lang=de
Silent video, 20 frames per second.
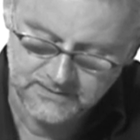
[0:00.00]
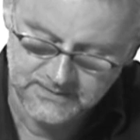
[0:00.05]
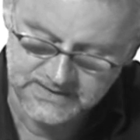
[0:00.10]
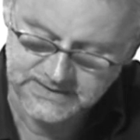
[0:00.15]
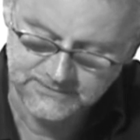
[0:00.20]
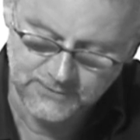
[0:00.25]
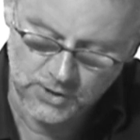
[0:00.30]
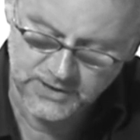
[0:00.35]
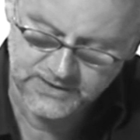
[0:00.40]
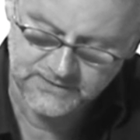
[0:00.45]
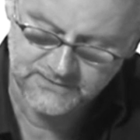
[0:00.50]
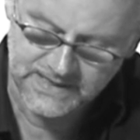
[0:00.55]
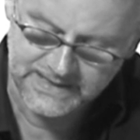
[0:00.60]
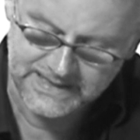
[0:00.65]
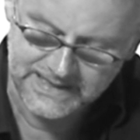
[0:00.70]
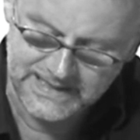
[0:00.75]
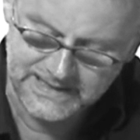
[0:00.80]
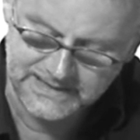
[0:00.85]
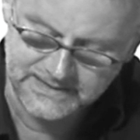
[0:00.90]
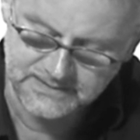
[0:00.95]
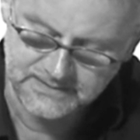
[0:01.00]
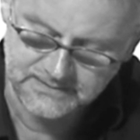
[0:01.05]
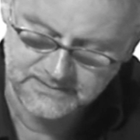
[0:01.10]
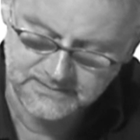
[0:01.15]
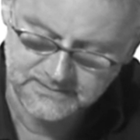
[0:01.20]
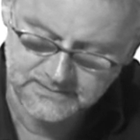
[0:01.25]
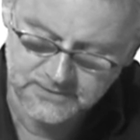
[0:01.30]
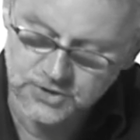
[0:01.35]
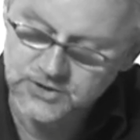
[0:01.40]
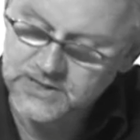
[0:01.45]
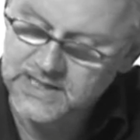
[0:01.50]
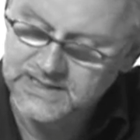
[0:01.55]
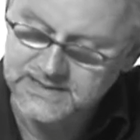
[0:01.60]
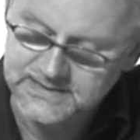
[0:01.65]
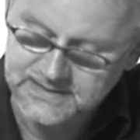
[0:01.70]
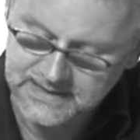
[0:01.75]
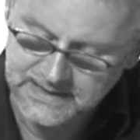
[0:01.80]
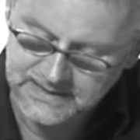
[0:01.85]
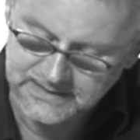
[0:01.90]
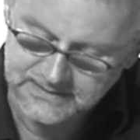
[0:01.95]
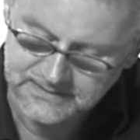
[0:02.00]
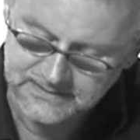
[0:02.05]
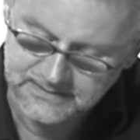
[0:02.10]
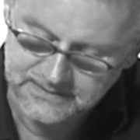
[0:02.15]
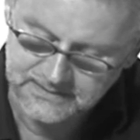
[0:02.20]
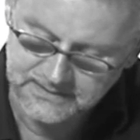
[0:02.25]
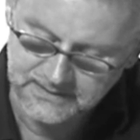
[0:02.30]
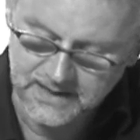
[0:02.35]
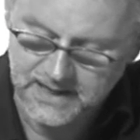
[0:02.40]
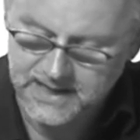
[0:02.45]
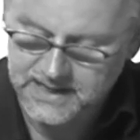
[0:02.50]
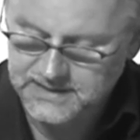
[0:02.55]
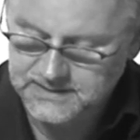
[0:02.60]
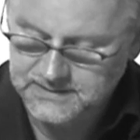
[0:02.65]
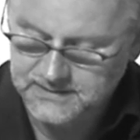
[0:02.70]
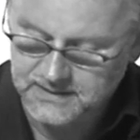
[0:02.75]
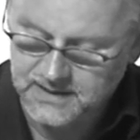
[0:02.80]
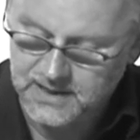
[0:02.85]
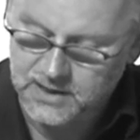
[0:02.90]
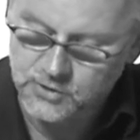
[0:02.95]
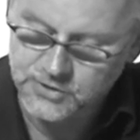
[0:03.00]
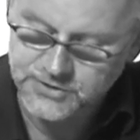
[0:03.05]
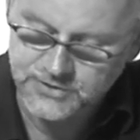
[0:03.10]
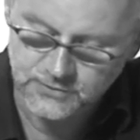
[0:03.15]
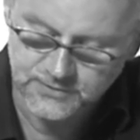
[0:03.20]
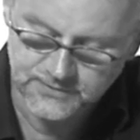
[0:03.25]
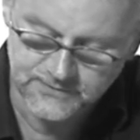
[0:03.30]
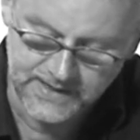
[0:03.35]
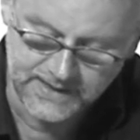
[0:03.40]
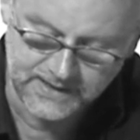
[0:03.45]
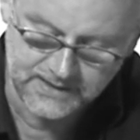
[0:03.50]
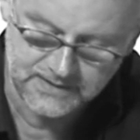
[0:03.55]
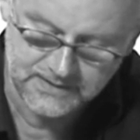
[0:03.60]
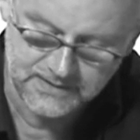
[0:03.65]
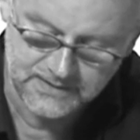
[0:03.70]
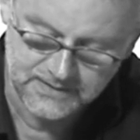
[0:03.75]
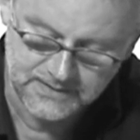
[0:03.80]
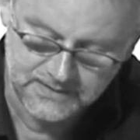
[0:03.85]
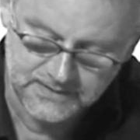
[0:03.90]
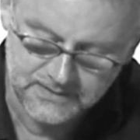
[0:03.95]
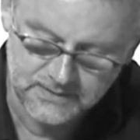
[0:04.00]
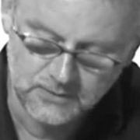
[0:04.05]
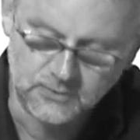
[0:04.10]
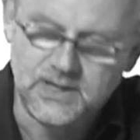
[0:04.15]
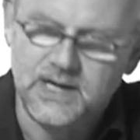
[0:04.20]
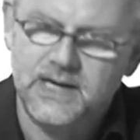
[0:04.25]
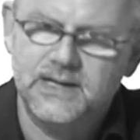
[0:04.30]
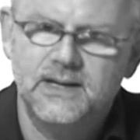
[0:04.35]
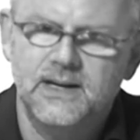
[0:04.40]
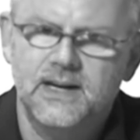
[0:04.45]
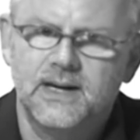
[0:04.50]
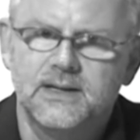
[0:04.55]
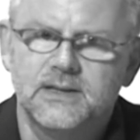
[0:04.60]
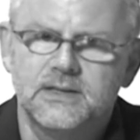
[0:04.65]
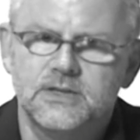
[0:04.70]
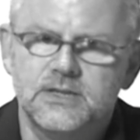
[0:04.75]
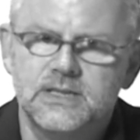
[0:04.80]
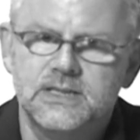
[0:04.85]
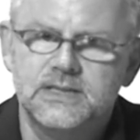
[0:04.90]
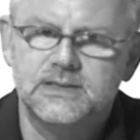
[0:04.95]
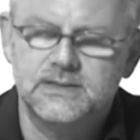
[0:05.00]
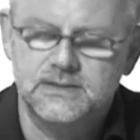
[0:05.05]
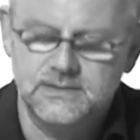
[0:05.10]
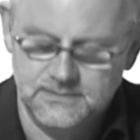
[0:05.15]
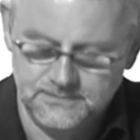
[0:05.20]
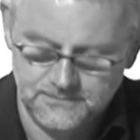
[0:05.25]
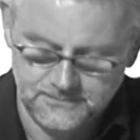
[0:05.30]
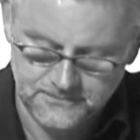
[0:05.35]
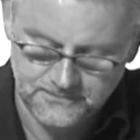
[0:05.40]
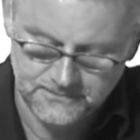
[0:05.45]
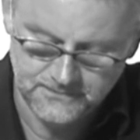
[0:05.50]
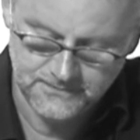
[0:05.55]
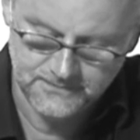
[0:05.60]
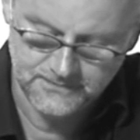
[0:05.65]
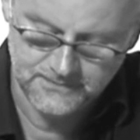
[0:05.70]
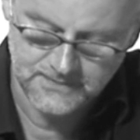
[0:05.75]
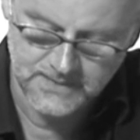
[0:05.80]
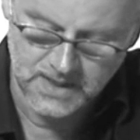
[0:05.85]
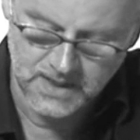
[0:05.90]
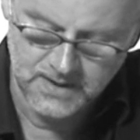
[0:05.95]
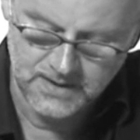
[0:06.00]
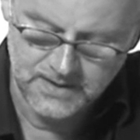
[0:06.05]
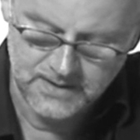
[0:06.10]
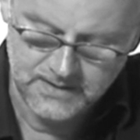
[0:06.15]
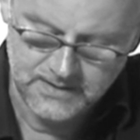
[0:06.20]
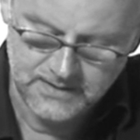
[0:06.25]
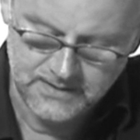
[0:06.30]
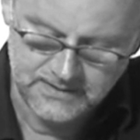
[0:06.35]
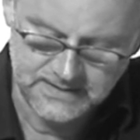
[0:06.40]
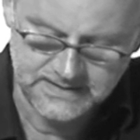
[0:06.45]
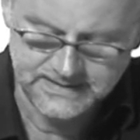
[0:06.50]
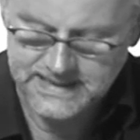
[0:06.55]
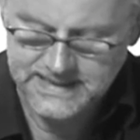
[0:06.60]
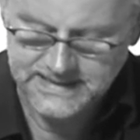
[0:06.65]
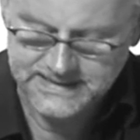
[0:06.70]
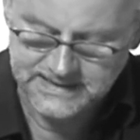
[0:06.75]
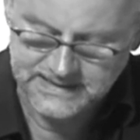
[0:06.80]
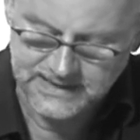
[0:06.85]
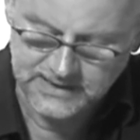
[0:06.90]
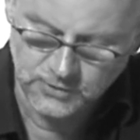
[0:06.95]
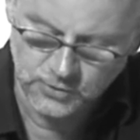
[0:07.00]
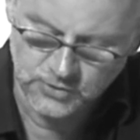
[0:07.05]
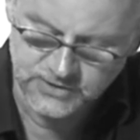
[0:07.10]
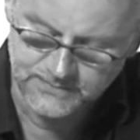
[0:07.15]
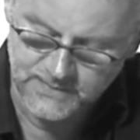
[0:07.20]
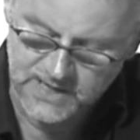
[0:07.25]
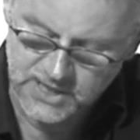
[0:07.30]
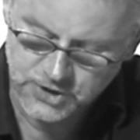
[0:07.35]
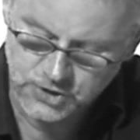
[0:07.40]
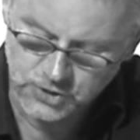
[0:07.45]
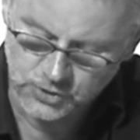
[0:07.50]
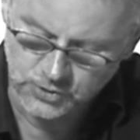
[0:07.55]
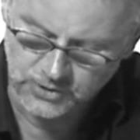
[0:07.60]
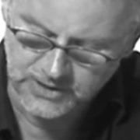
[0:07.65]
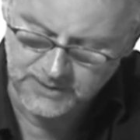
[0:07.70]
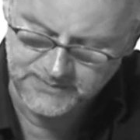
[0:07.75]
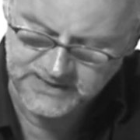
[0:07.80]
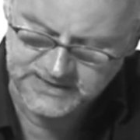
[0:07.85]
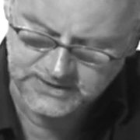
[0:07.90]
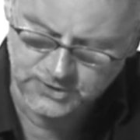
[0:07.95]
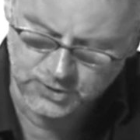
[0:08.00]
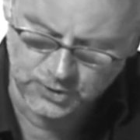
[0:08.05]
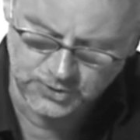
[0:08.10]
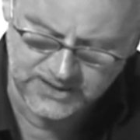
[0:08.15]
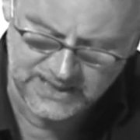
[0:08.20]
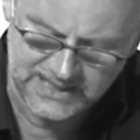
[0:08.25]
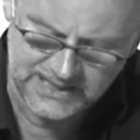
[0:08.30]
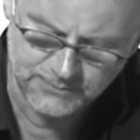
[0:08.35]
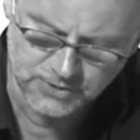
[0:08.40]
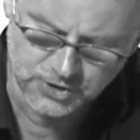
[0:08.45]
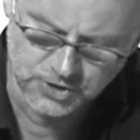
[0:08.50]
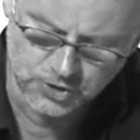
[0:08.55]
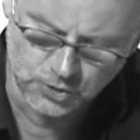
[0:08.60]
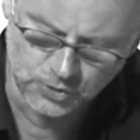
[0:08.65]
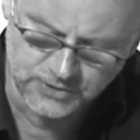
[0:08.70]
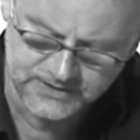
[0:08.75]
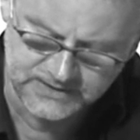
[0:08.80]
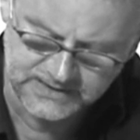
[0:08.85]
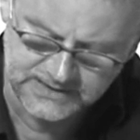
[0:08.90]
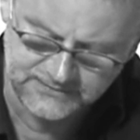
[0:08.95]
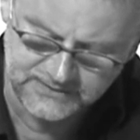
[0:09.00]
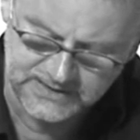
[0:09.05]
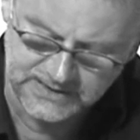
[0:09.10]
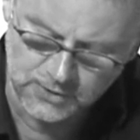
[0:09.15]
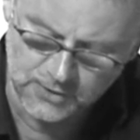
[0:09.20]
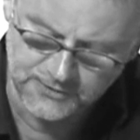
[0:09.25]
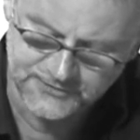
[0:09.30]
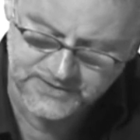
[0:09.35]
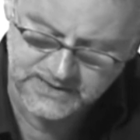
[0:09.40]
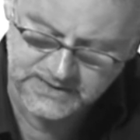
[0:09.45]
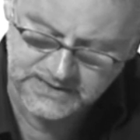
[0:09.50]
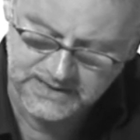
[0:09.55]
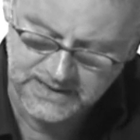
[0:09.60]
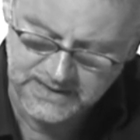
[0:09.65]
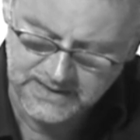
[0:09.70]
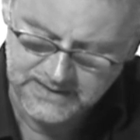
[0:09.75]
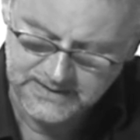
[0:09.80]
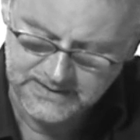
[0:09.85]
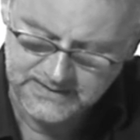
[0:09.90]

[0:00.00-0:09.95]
Was sie wollten, war Geld, schnelles Geld, rein, raus und weg, und keine langen Geschichten. Das Geld ja na los, mach schon, oder bist du total bestusst, rief Degowski,